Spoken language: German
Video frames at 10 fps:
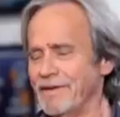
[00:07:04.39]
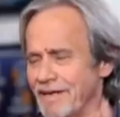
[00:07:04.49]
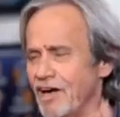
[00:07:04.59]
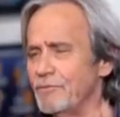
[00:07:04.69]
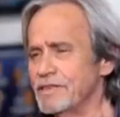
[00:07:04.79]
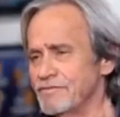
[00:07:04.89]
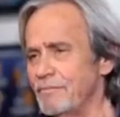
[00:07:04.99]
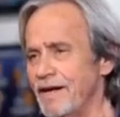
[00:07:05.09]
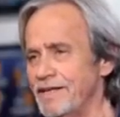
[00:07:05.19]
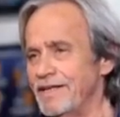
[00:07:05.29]
ich glaube, es war
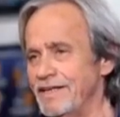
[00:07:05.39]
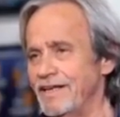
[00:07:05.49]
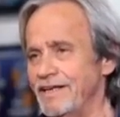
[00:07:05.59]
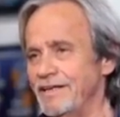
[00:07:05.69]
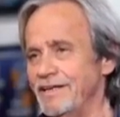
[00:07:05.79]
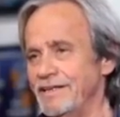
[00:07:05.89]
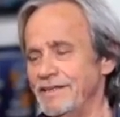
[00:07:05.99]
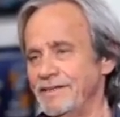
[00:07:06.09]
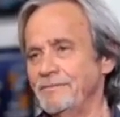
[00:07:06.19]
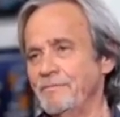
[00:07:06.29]
meine Idee.
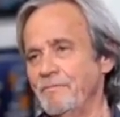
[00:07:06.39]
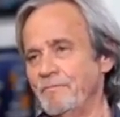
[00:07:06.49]
Und da meinte